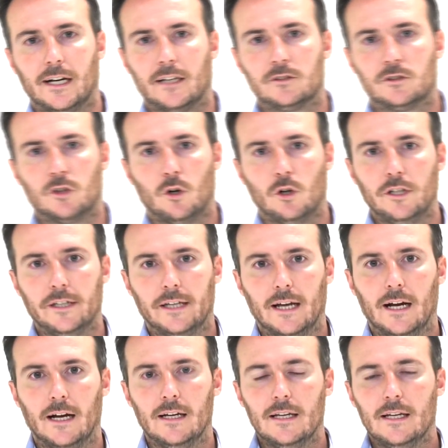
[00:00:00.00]

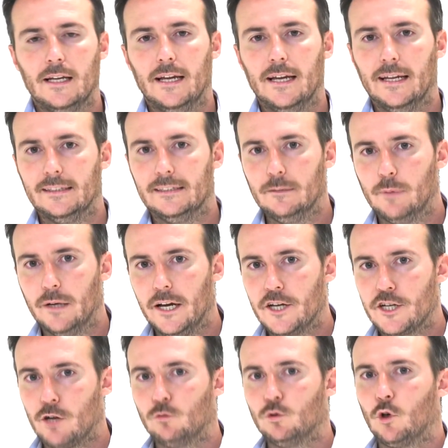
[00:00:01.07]
Cattolica eh, di
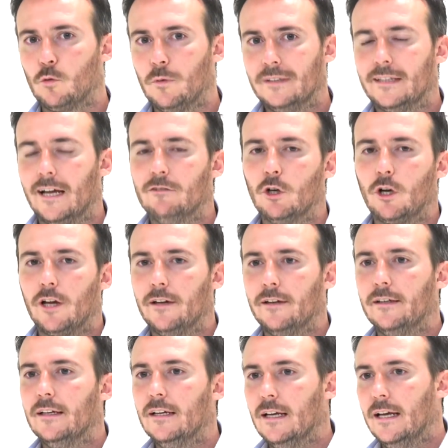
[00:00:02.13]
Brescia, un documentario
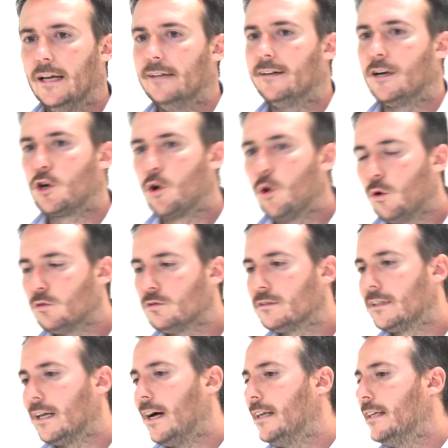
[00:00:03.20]
che eh,
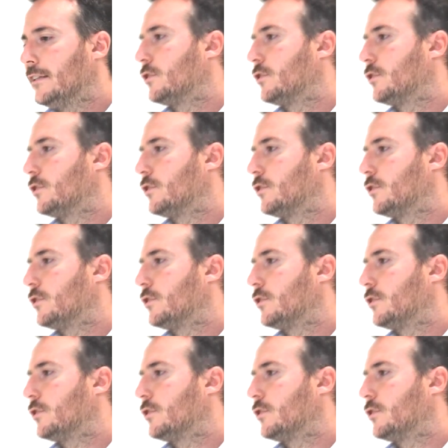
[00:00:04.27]
racconta le